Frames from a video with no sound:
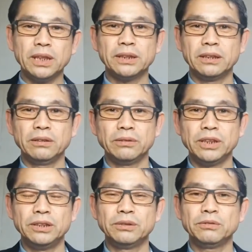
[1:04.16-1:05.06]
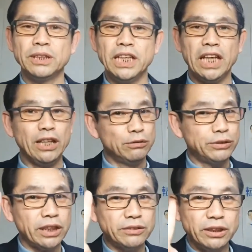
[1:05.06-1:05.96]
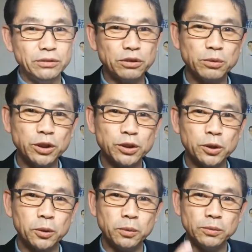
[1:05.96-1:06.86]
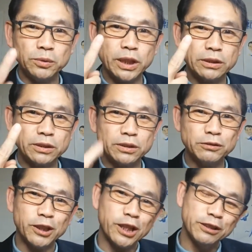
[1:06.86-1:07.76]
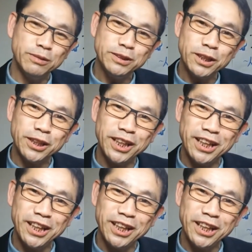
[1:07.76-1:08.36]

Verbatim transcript: うかっていう基準はね、2つあると思うんですよ。2つ分かりますかね。